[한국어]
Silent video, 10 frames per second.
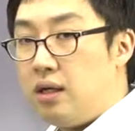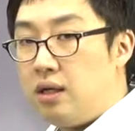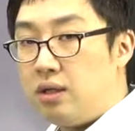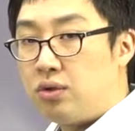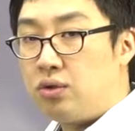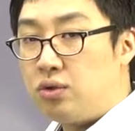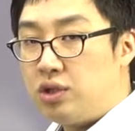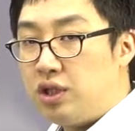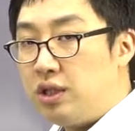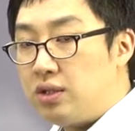어,
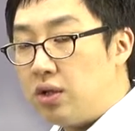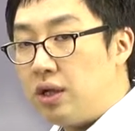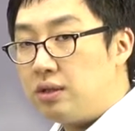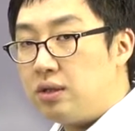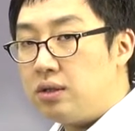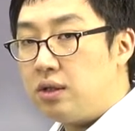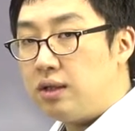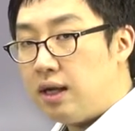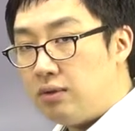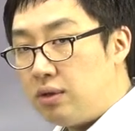규칙이 정해져서
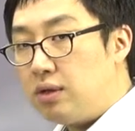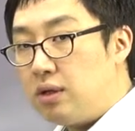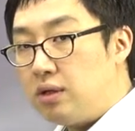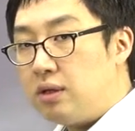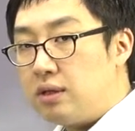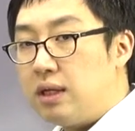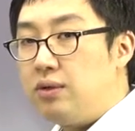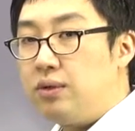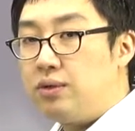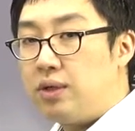나눠서
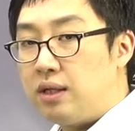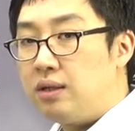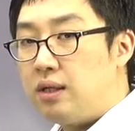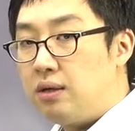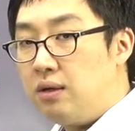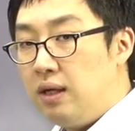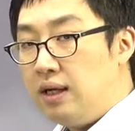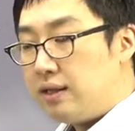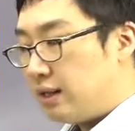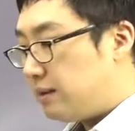사용됐는데요
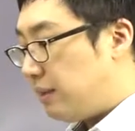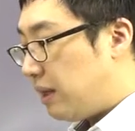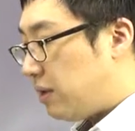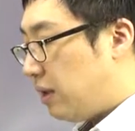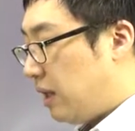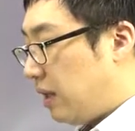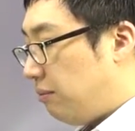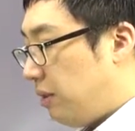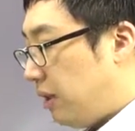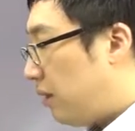다시 말해서
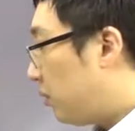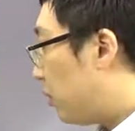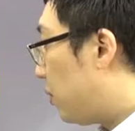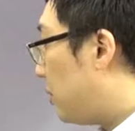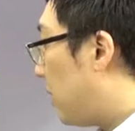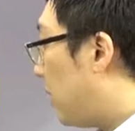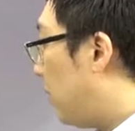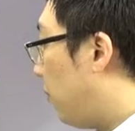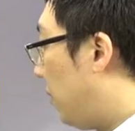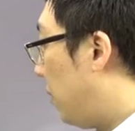미래형
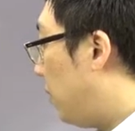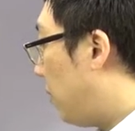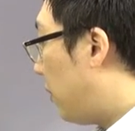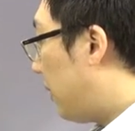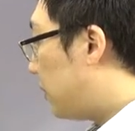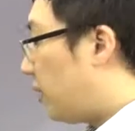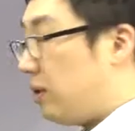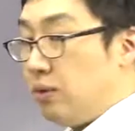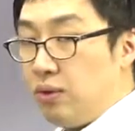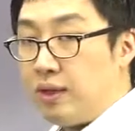조동사가 will과
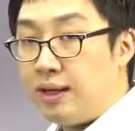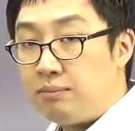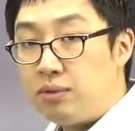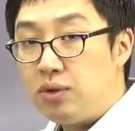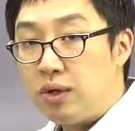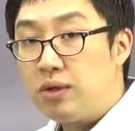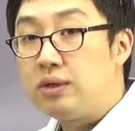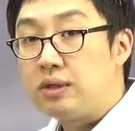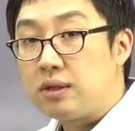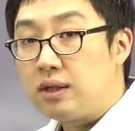shall로 양분되어
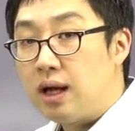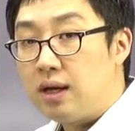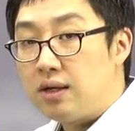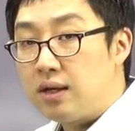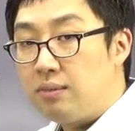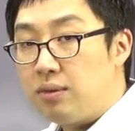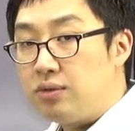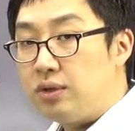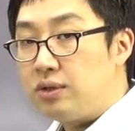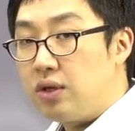있었다 이렇게 볼
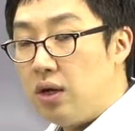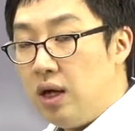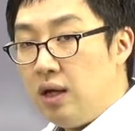수 있죠